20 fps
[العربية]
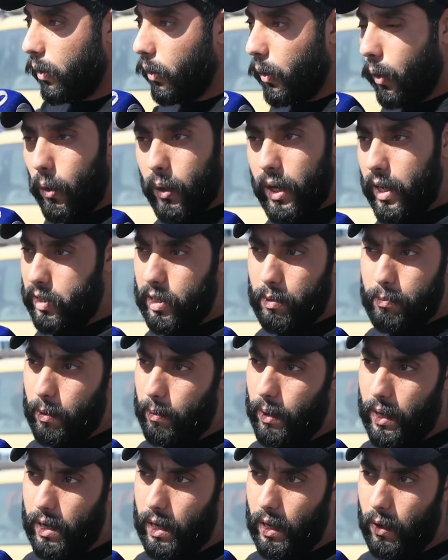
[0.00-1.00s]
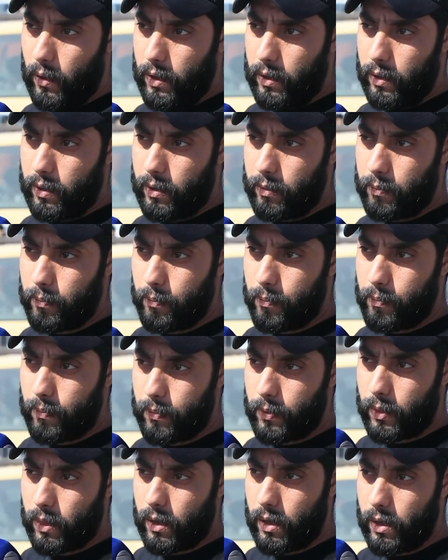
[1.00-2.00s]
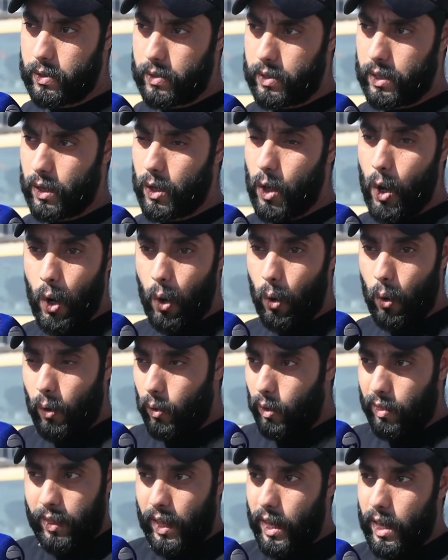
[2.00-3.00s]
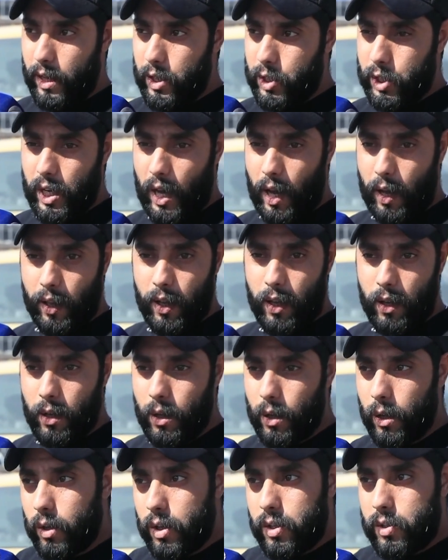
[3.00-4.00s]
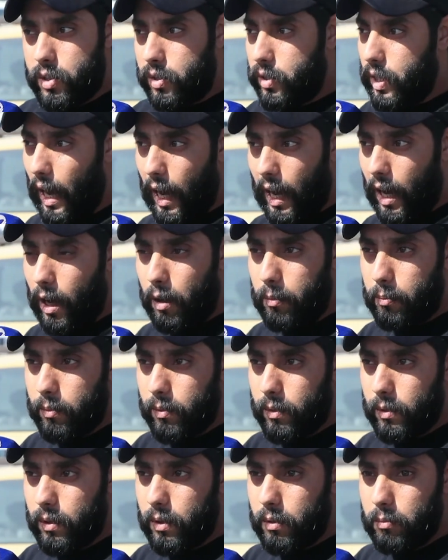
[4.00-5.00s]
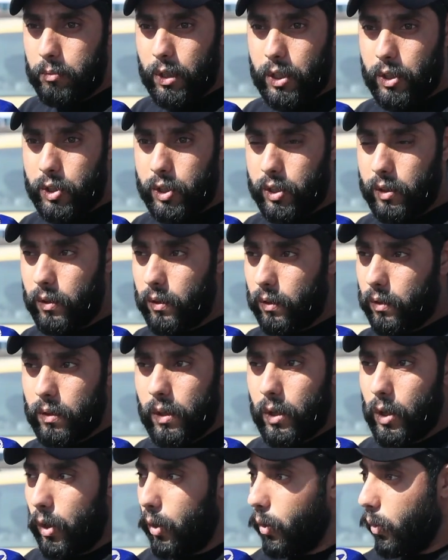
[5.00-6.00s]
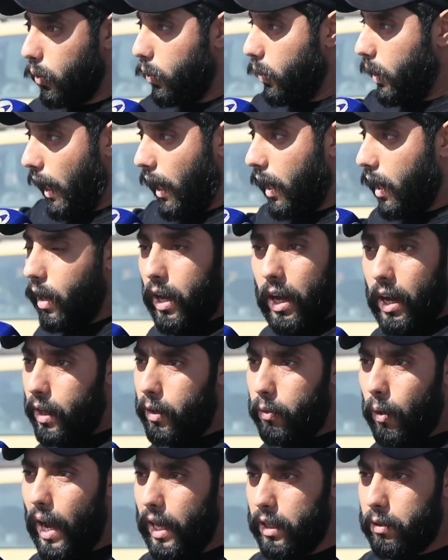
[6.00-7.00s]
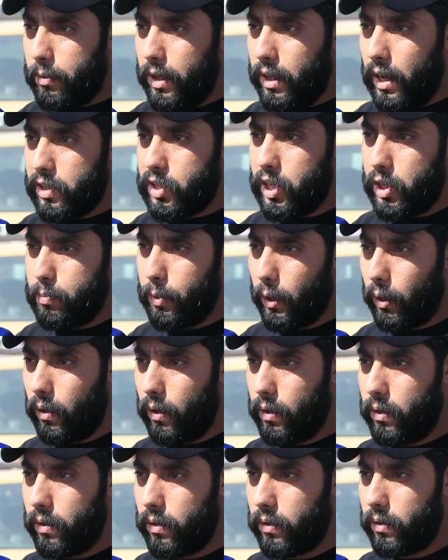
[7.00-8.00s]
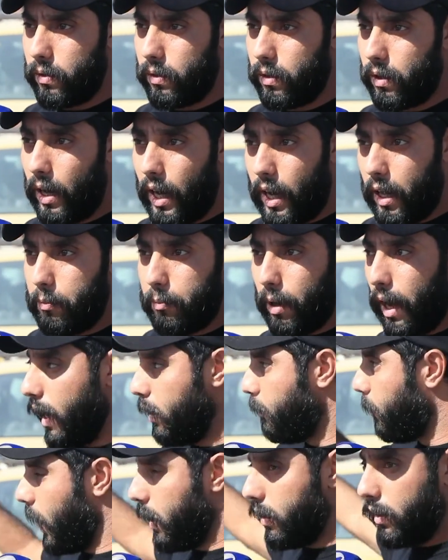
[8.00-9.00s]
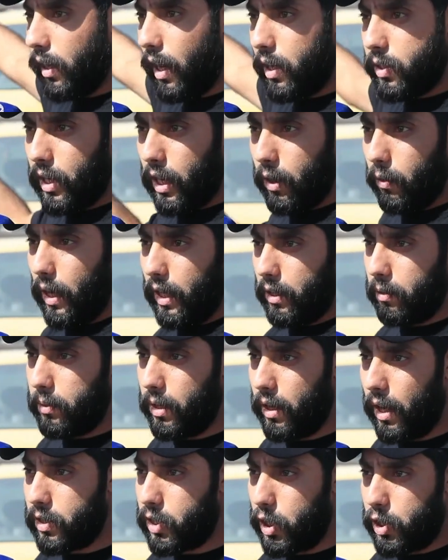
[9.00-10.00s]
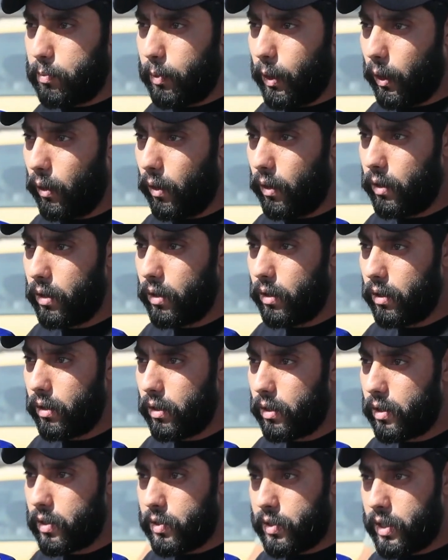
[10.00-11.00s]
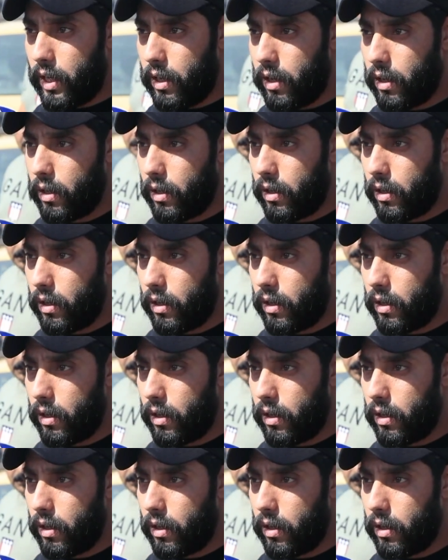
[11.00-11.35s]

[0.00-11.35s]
وهي سبب هاي الحوادث زين ضيق الشارع ازدحام ما ادري شنو والعان انا واحد من الناس اجبرون انا ما هاي مال التاج انا واحد من الناس اجبرون زين